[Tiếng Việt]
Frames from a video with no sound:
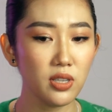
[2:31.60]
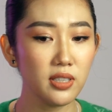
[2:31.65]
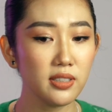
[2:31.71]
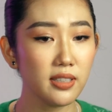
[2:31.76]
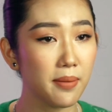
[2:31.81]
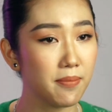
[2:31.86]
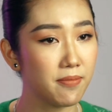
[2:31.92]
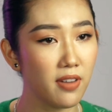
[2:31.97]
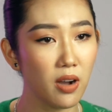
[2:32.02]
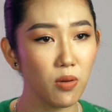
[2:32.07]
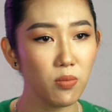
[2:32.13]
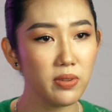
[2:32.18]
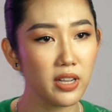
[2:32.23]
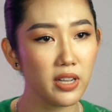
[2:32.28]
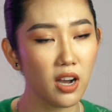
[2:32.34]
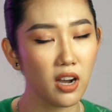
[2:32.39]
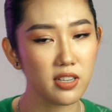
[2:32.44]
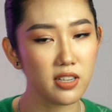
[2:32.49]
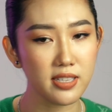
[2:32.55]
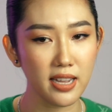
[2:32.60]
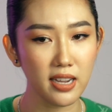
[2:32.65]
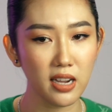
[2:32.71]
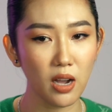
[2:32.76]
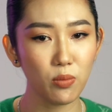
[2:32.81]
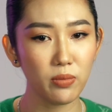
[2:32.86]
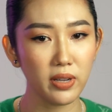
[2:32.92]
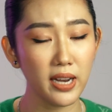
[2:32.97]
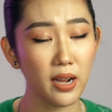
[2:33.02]
xuất tầm vóc thì họ sẽ
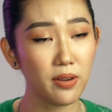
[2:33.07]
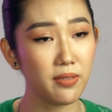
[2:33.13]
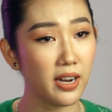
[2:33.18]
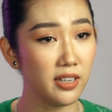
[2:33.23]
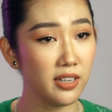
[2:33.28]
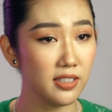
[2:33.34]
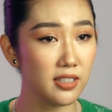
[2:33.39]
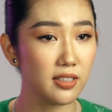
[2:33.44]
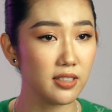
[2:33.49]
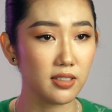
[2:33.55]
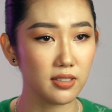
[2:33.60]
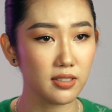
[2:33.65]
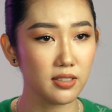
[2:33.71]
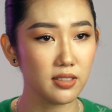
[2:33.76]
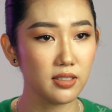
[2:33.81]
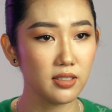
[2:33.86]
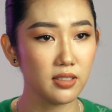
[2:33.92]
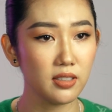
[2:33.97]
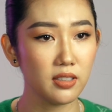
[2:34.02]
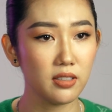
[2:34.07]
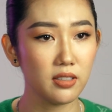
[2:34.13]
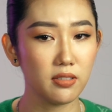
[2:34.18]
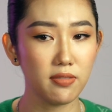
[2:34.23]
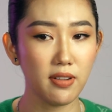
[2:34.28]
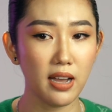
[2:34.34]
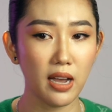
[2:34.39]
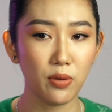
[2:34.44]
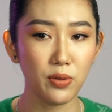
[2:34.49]
không thể nào đánh cược
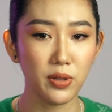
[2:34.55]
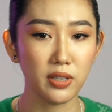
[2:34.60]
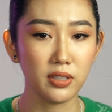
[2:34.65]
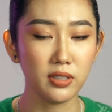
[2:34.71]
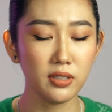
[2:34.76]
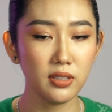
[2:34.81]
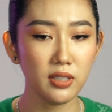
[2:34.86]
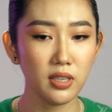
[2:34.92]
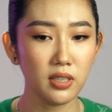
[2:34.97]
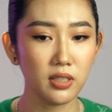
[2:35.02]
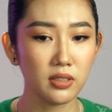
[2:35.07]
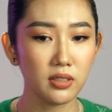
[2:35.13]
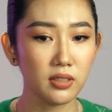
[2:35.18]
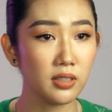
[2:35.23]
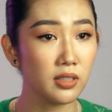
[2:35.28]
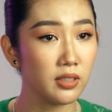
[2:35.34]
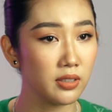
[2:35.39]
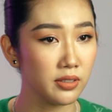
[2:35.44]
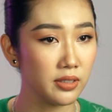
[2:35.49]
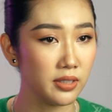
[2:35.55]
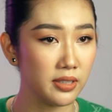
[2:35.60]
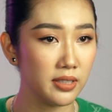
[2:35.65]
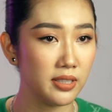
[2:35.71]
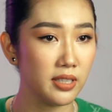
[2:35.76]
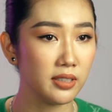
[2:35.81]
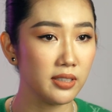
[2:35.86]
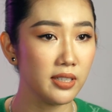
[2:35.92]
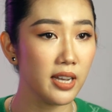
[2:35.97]
vào những ờ, người
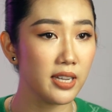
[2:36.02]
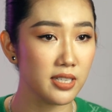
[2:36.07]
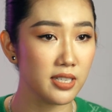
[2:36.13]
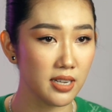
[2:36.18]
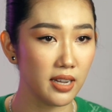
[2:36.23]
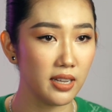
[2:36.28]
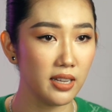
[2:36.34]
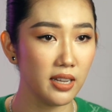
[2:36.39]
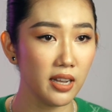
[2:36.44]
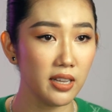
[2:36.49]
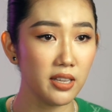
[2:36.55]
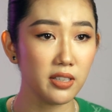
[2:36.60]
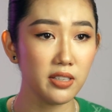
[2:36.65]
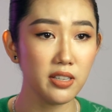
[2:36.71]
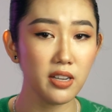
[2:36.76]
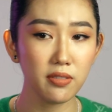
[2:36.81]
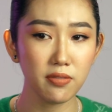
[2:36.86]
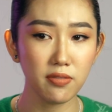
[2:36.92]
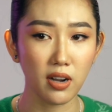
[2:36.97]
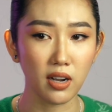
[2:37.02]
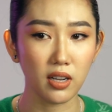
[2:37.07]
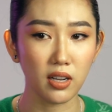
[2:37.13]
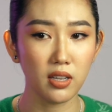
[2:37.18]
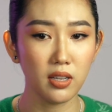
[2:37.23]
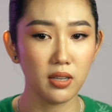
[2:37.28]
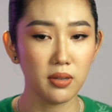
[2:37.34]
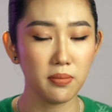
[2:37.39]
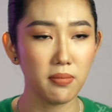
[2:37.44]
những nghệ sĩ hay những nhân vật
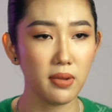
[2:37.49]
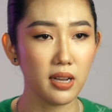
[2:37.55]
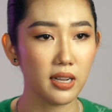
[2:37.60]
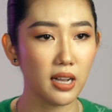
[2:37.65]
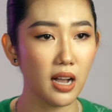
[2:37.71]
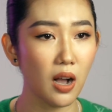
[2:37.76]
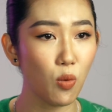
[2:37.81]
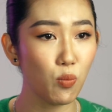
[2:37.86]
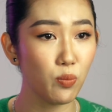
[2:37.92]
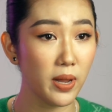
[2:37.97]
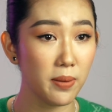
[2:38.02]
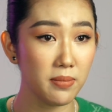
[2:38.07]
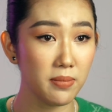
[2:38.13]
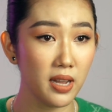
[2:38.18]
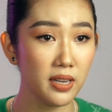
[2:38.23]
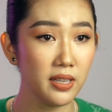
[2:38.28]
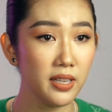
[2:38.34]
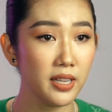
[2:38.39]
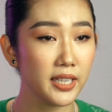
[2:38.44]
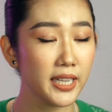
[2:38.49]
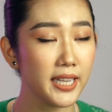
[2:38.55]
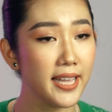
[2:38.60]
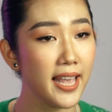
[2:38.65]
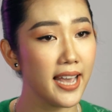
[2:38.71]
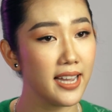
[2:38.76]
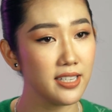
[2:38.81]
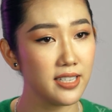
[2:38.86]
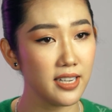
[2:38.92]
mà không đem đến những cái
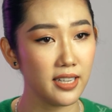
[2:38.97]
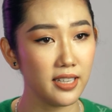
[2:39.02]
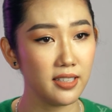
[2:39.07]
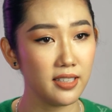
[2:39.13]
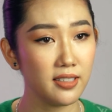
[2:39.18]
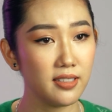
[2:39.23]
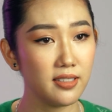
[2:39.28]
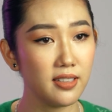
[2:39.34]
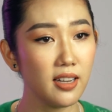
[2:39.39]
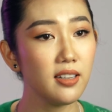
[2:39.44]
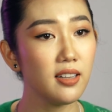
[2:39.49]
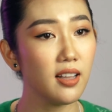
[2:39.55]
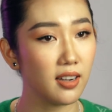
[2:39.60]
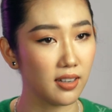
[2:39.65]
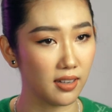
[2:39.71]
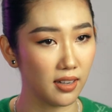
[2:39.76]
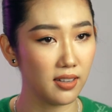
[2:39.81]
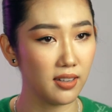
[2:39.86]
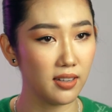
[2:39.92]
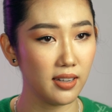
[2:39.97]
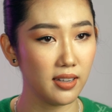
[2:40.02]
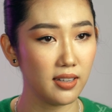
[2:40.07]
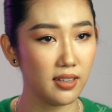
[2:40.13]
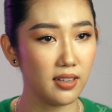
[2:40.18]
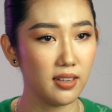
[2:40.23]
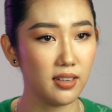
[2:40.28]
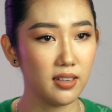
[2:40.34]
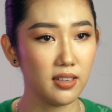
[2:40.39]
giá trị tích thực
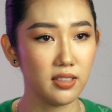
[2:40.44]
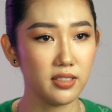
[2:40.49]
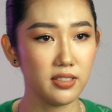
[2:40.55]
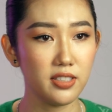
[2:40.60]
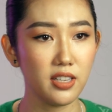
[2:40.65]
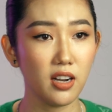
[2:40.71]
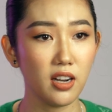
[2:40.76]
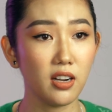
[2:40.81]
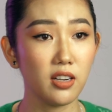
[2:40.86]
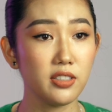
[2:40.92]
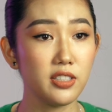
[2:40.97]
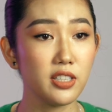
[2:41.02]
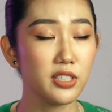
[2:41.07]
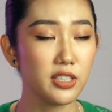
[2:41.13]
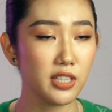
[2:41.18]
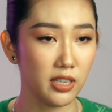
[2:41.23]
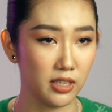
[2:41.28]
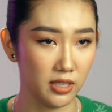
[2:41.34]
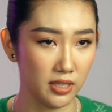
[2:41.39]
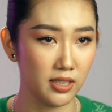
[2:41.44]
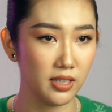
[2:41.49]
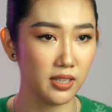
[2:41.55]
uh, cho chương trình